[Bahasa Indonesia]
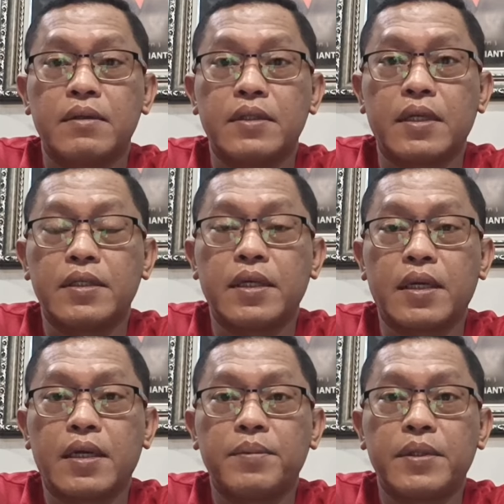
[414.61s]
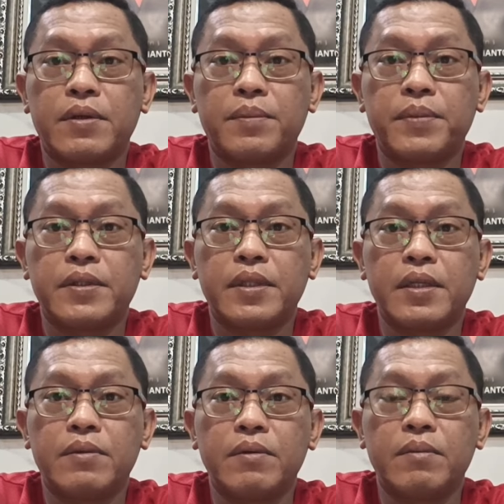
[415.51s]
yang dialami oleh
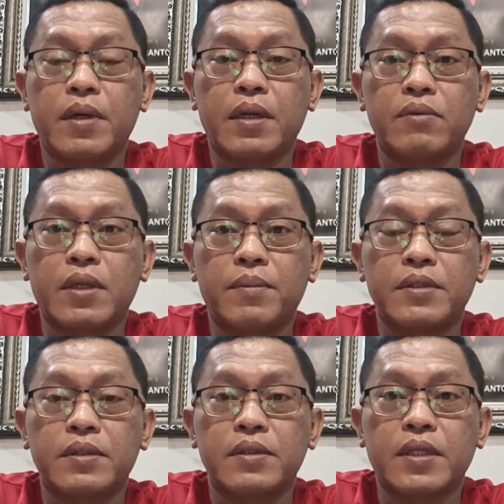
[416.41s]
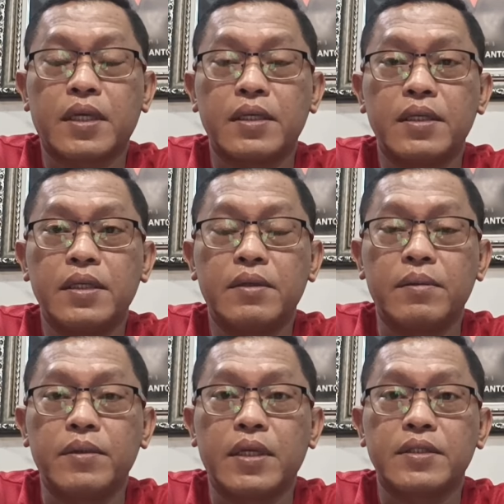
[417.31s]
PT Gunung Bara Utama selesai
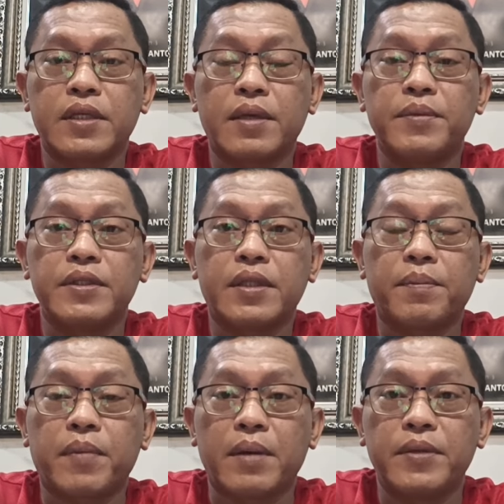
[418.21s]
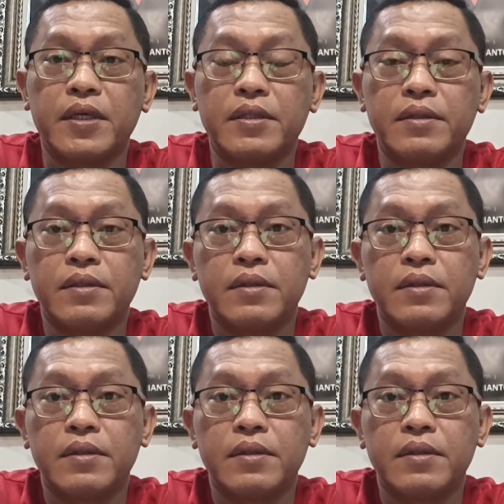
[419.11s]
kemudian saya minta pamit